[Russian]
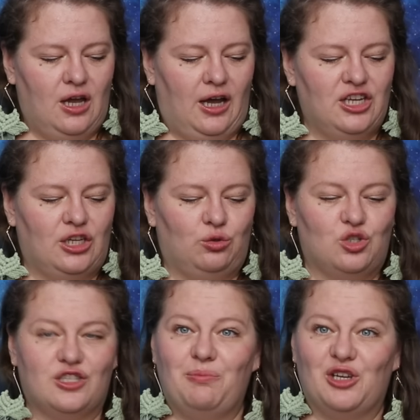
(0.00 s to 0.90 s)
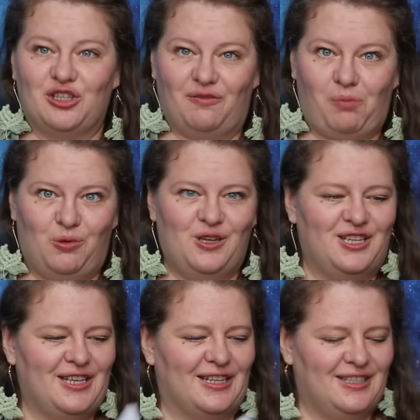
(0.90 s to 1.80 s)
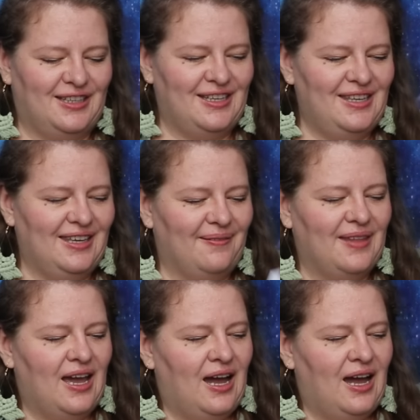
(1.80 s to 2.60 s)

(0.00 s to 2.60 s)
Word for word: Айшат тоже замешана в популяризации этой книги.